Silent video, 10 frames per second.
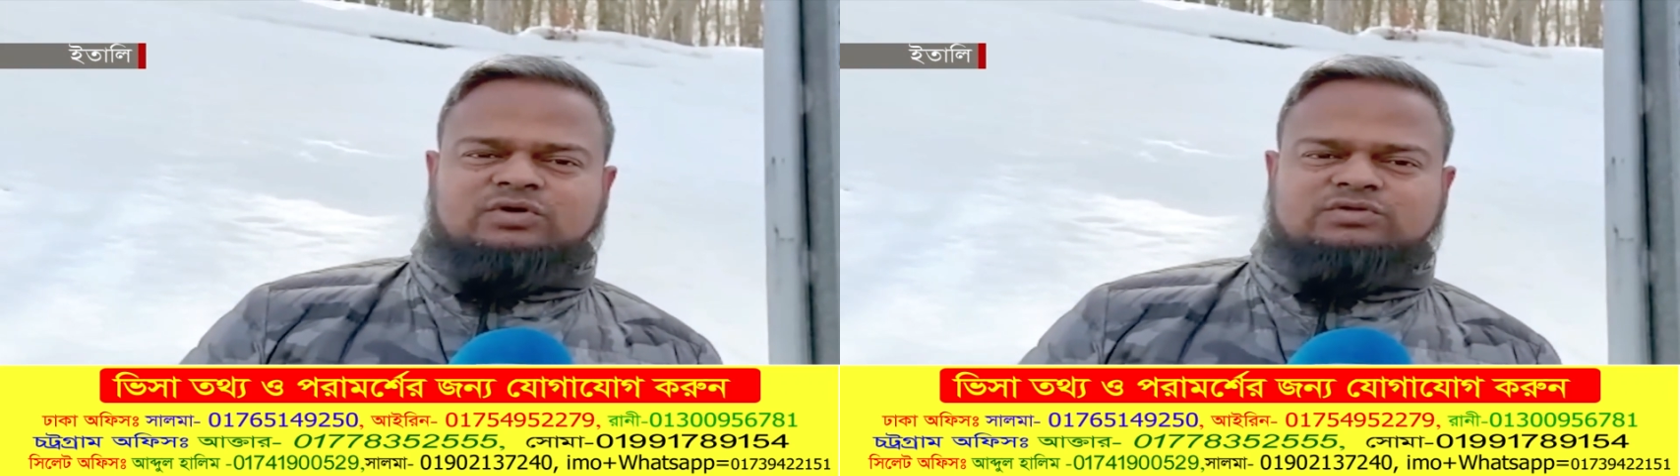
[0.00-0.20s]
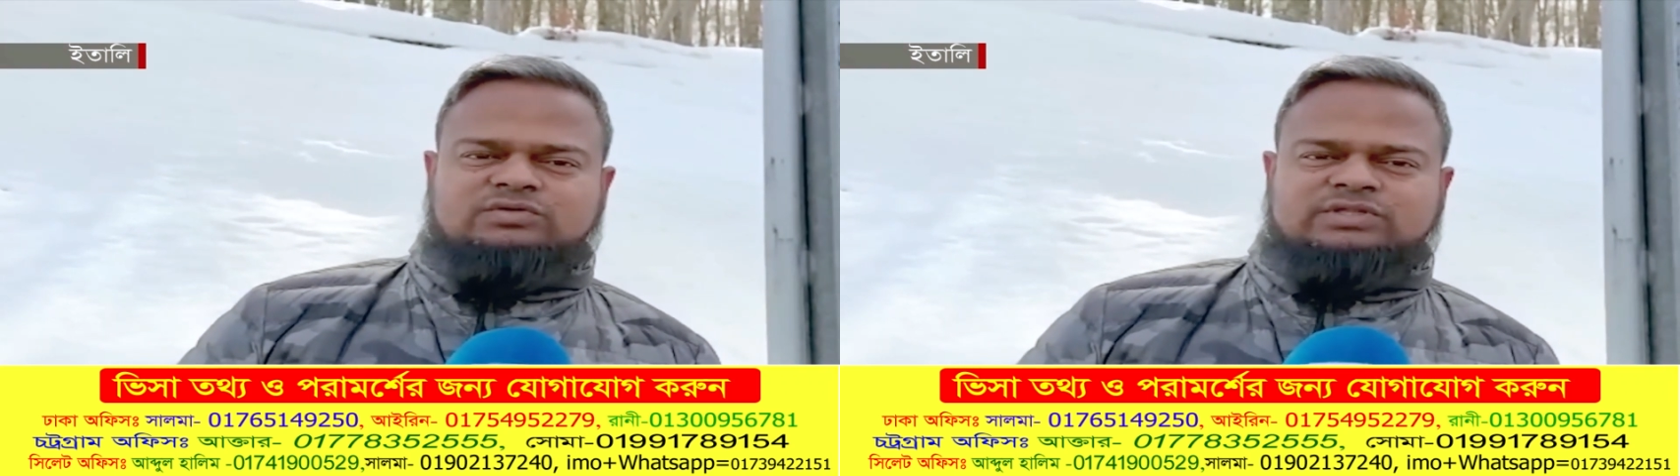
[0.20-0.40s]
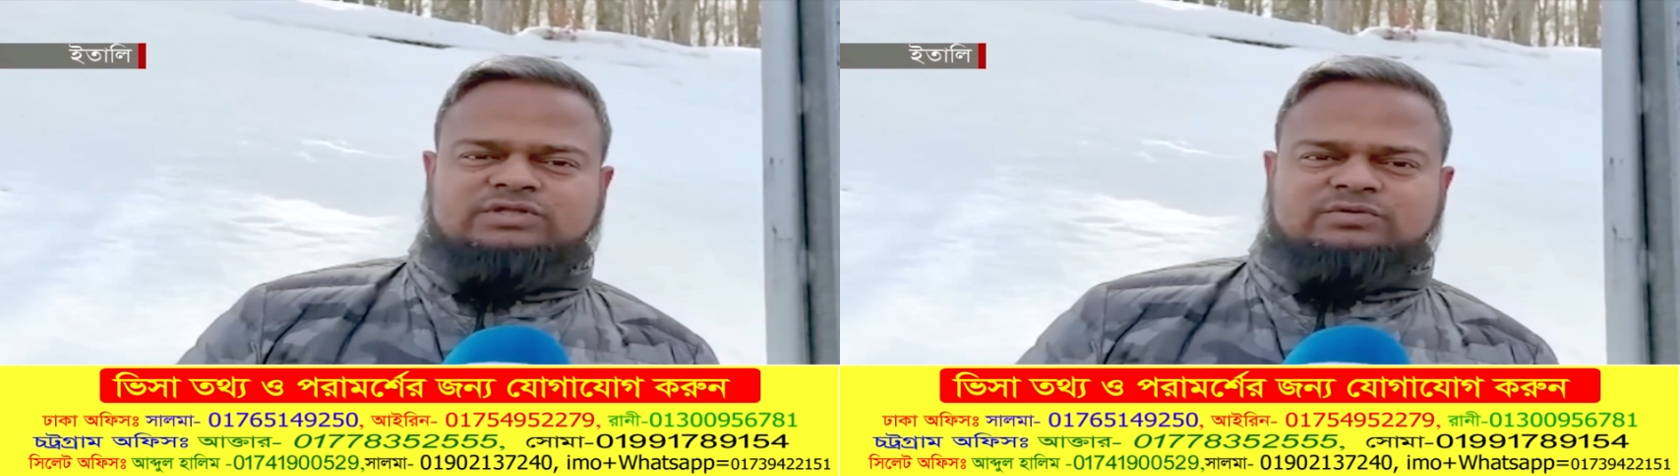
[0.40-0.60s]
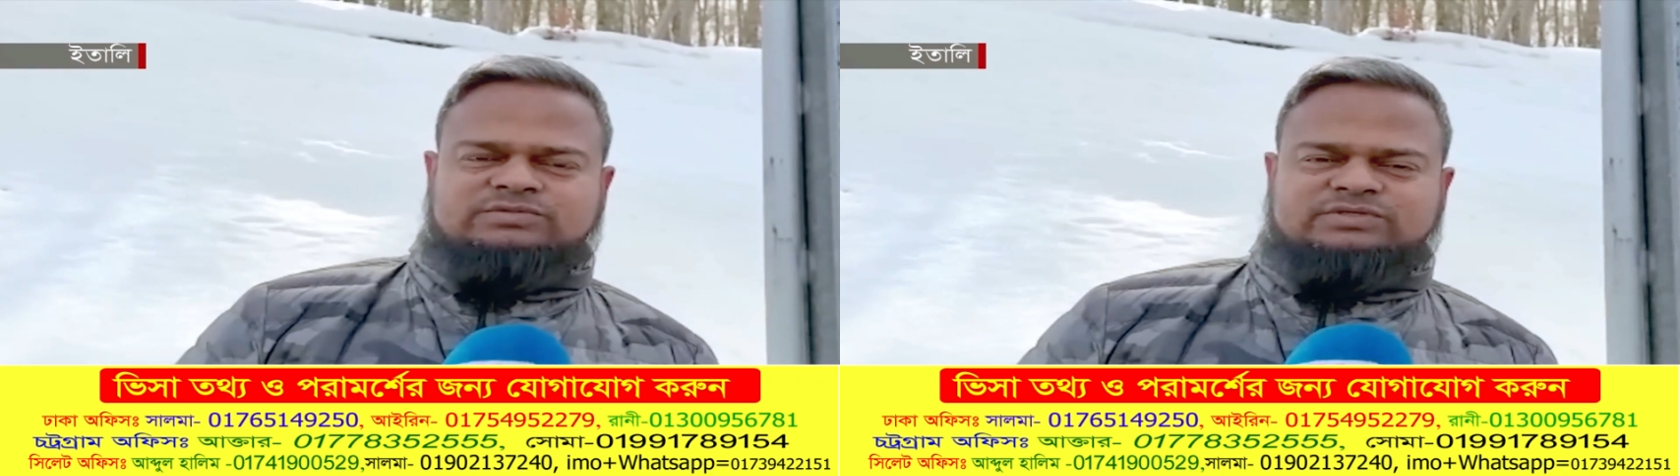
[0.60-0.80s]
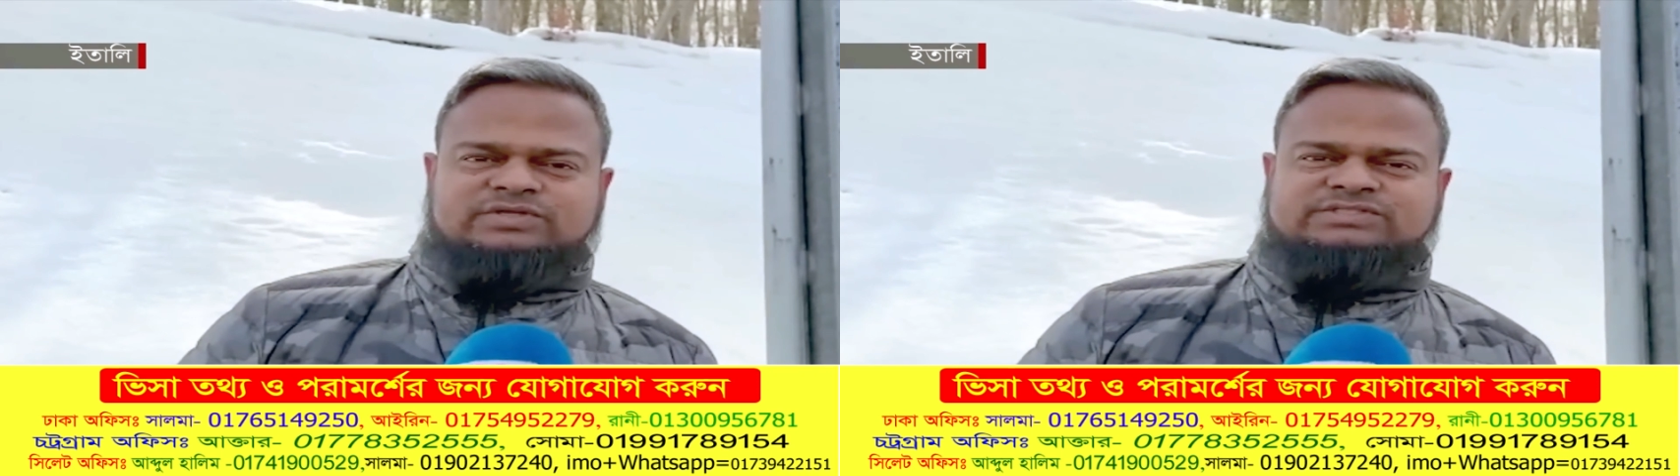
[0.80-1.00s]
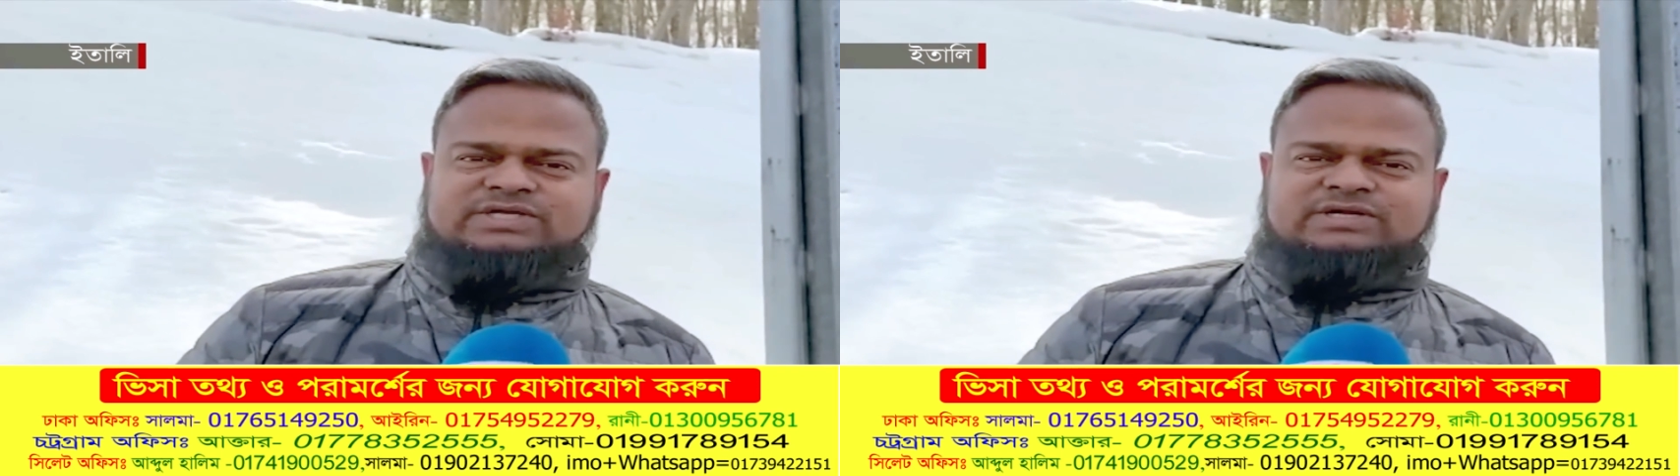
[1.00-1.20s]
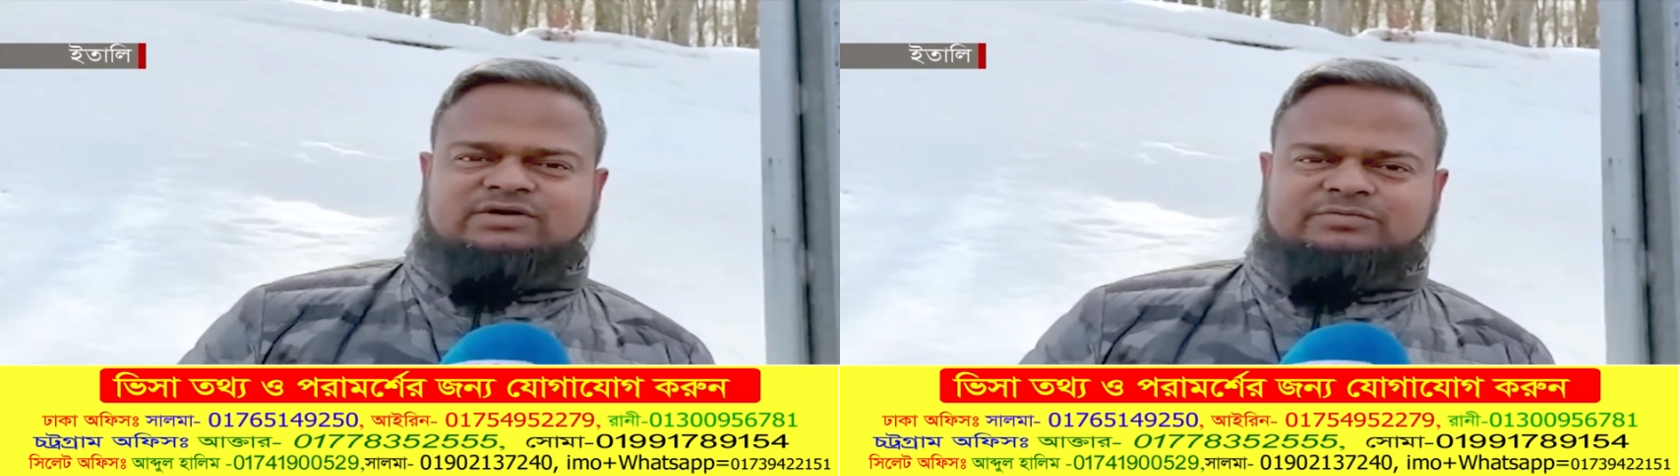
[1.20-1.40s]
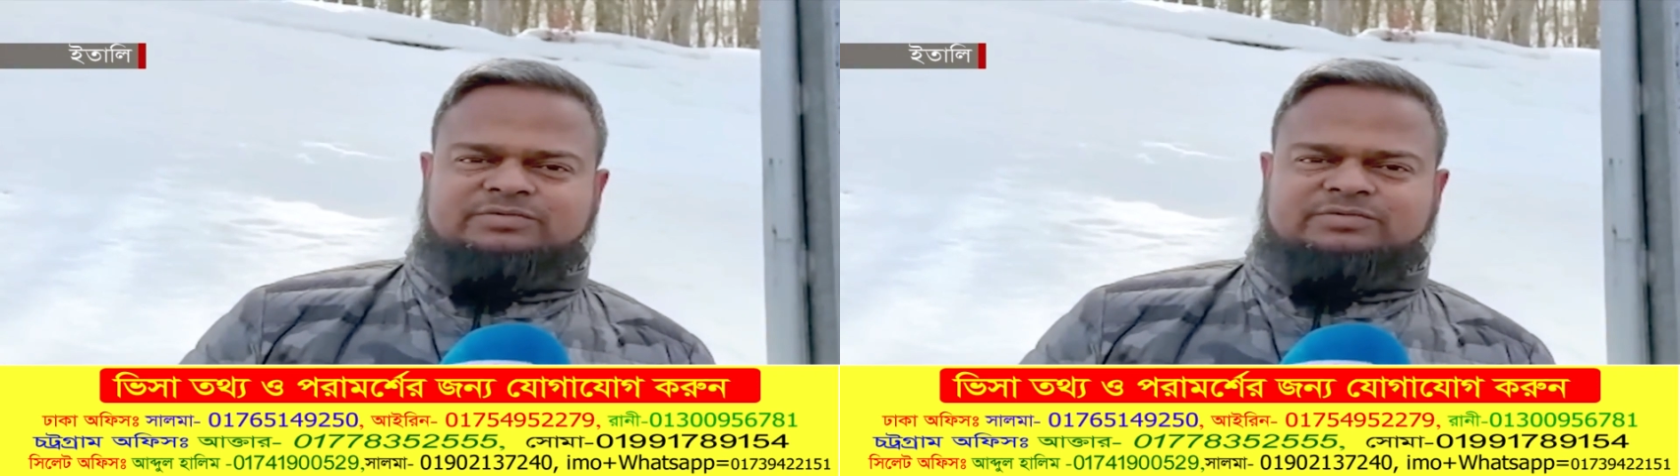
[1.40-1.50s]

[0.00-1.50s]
অর্থনৈতিক অবস্থা অনেক চাঙ্গা